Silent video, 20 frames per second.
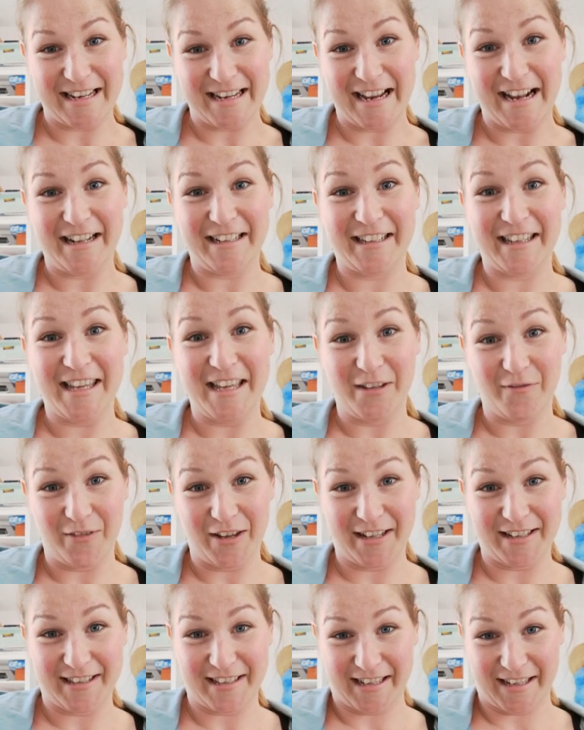eine alte
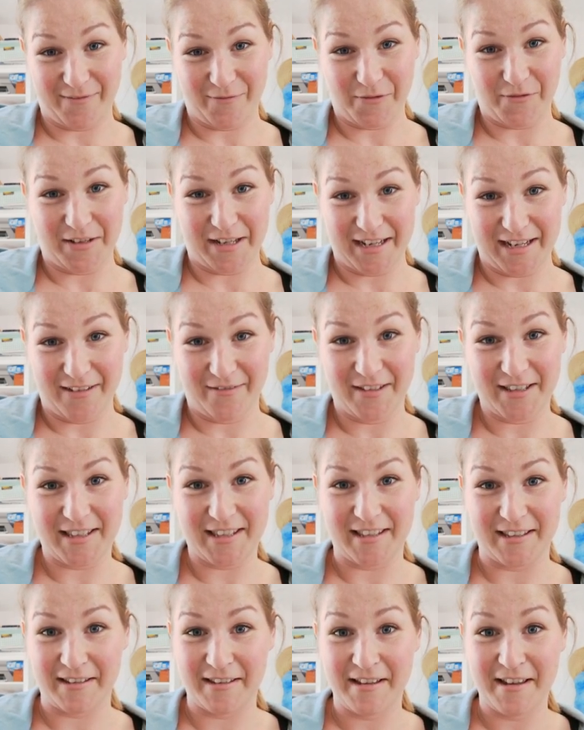Hirnwichserin, wie wir alle
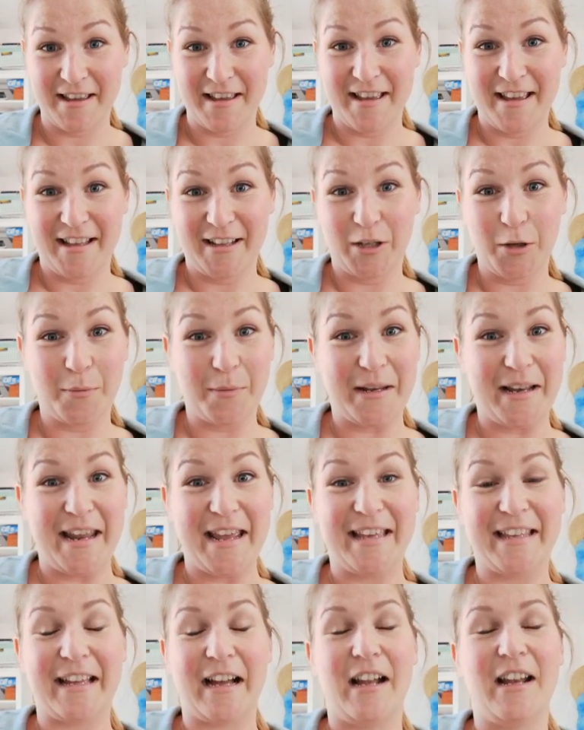wissen. Die
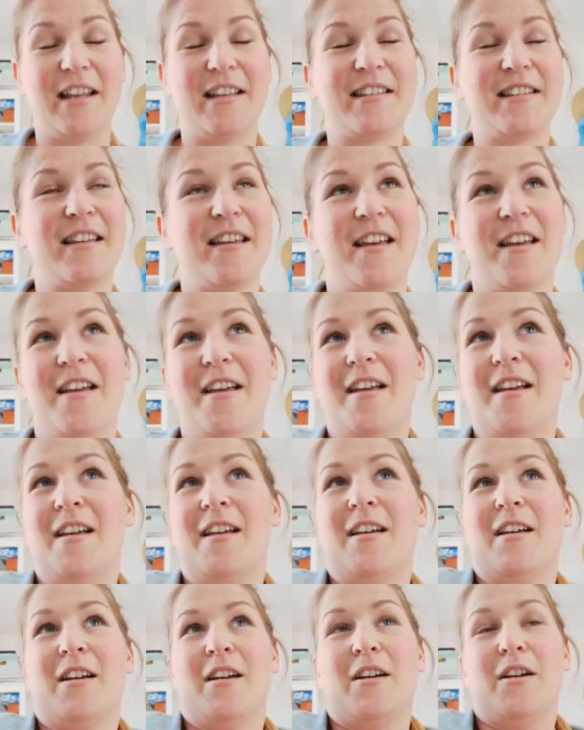überlegt alles,
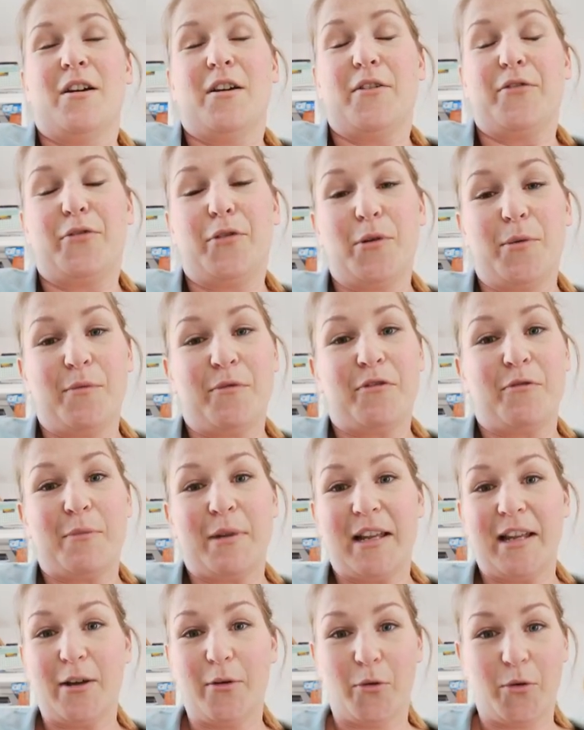
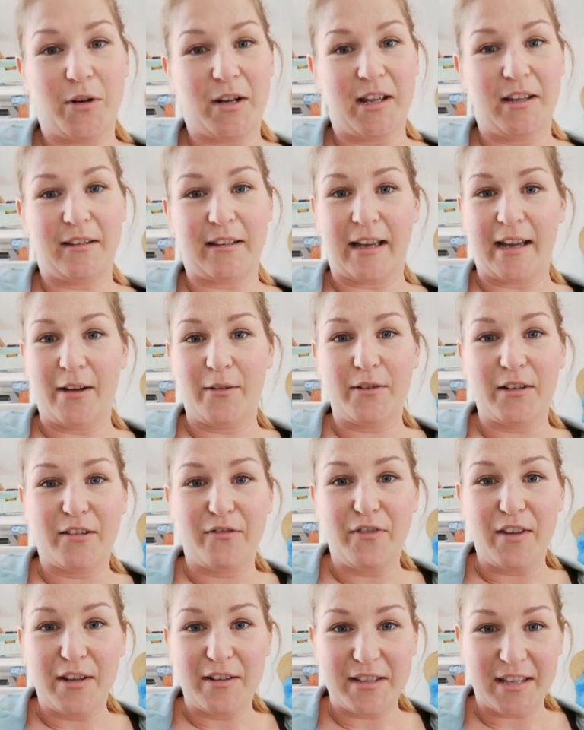
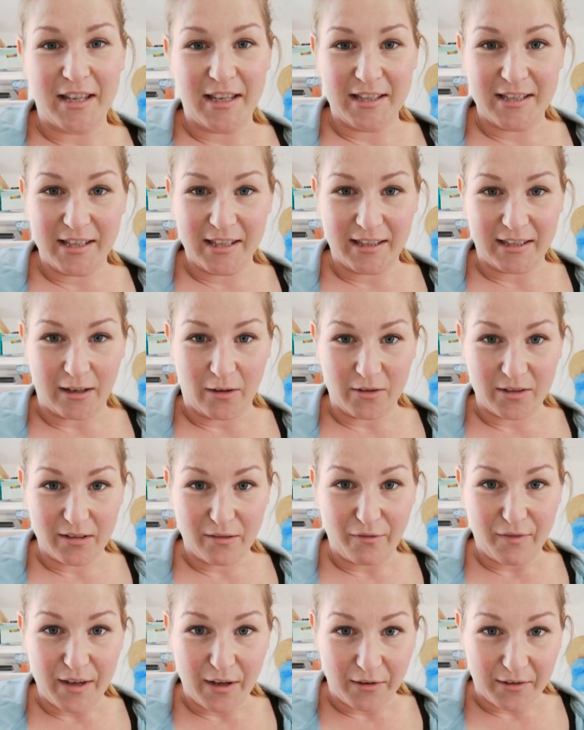
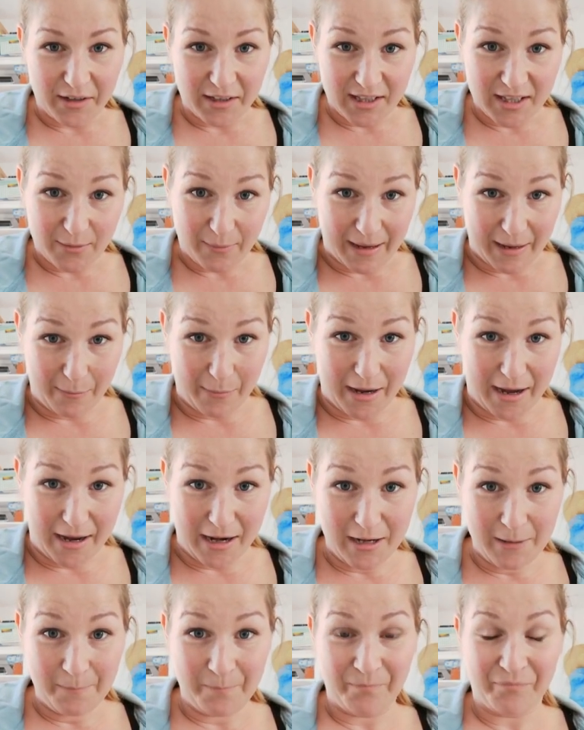5.364.402
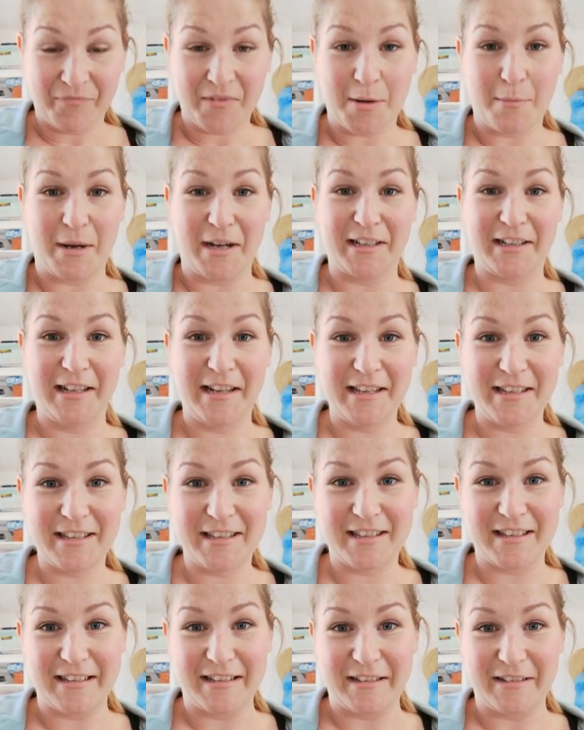Mal, macht
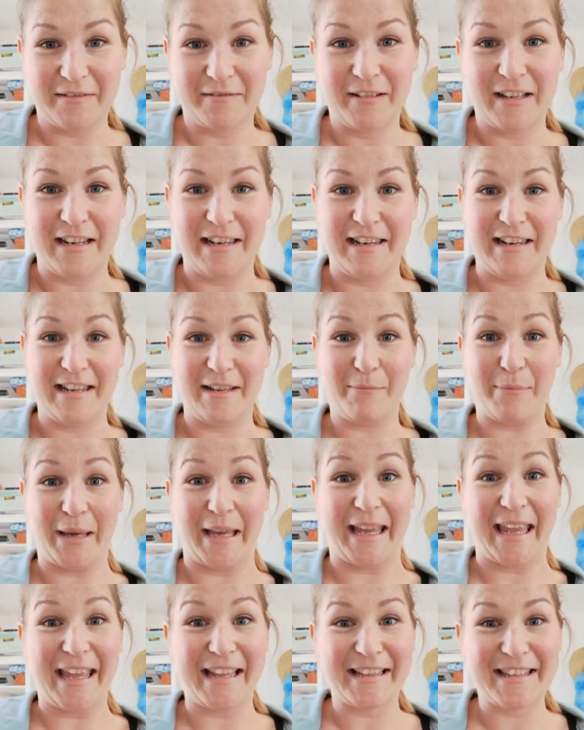Listen,
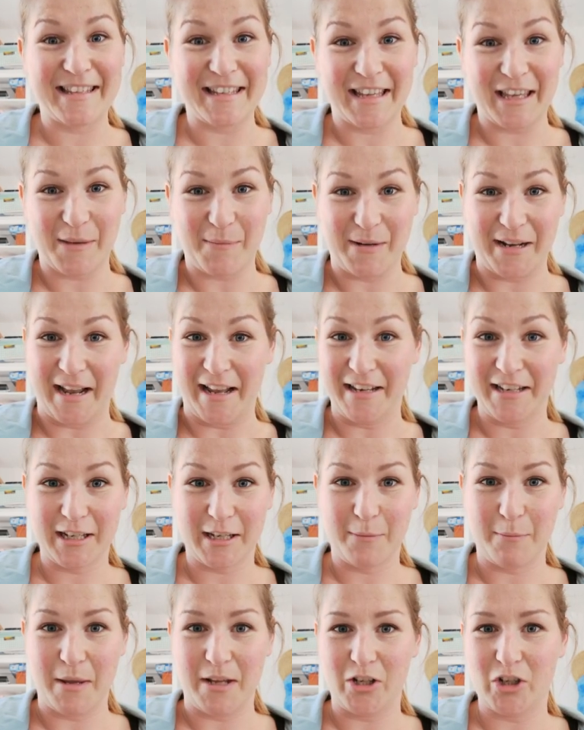berät sich mit
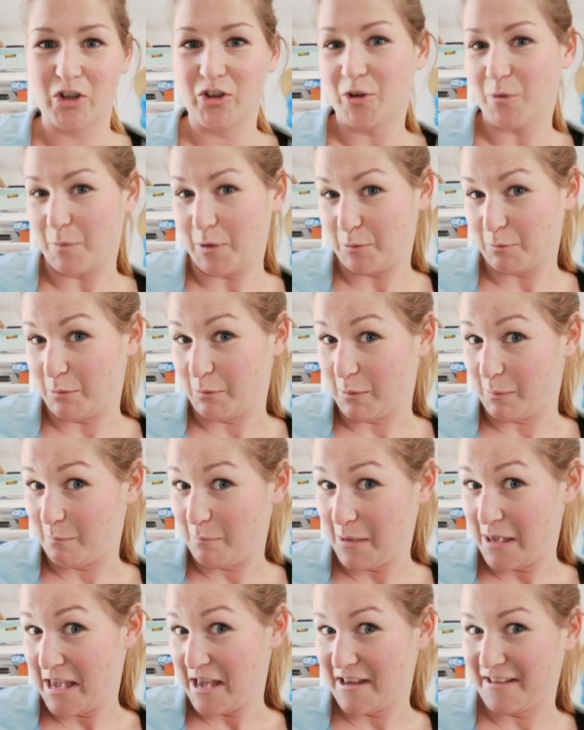anderen Menschen, zum Beispiel mit
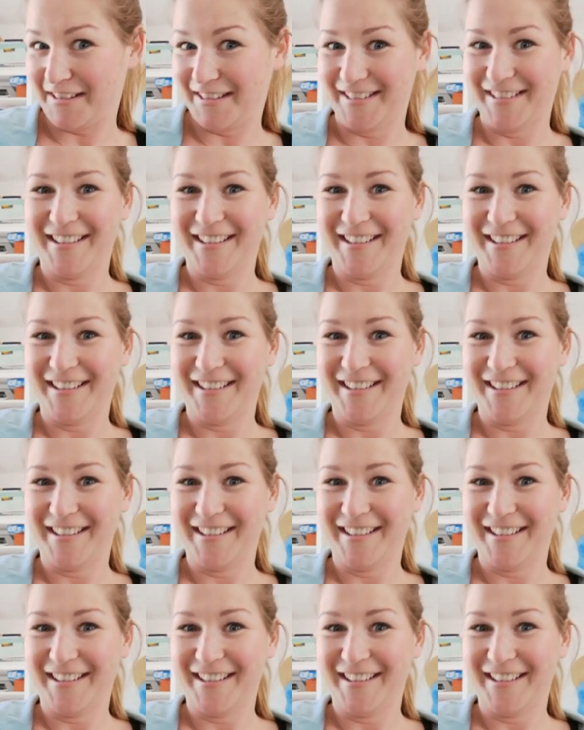mir.